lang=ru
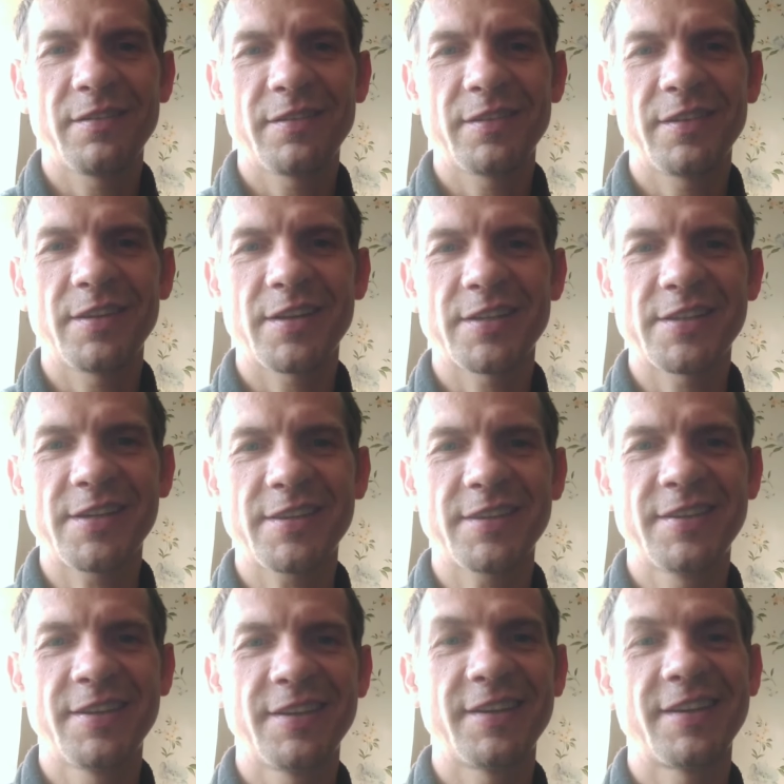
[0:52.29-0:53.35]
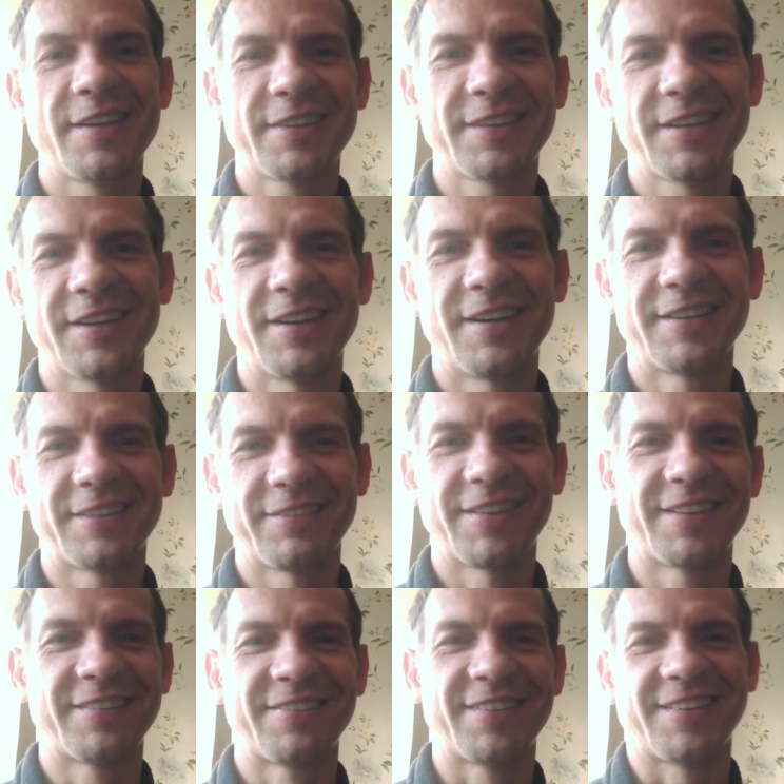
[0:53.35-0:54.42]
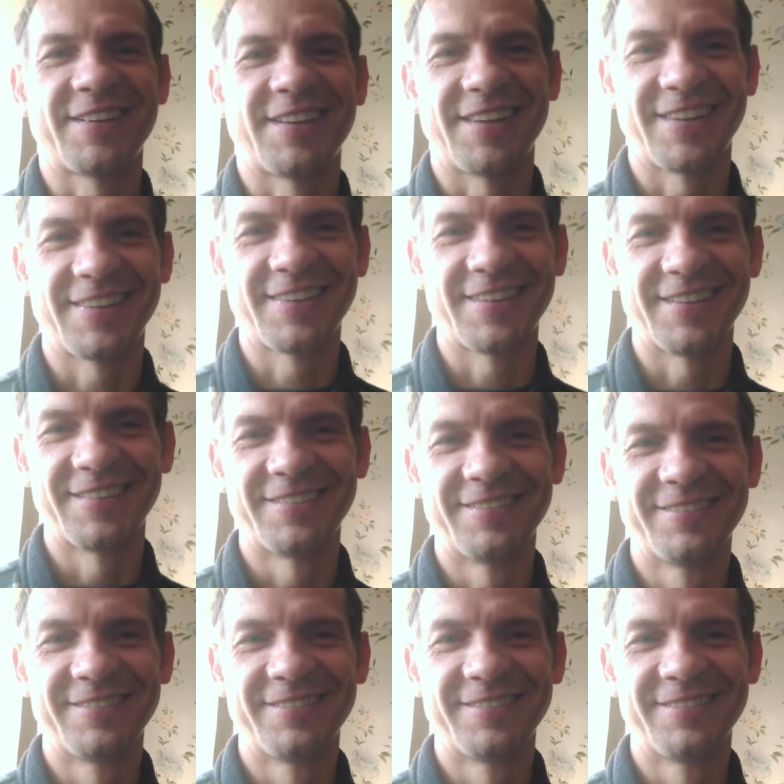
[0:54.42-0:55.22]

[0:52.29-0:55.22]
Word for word: держать это от вас в секрете.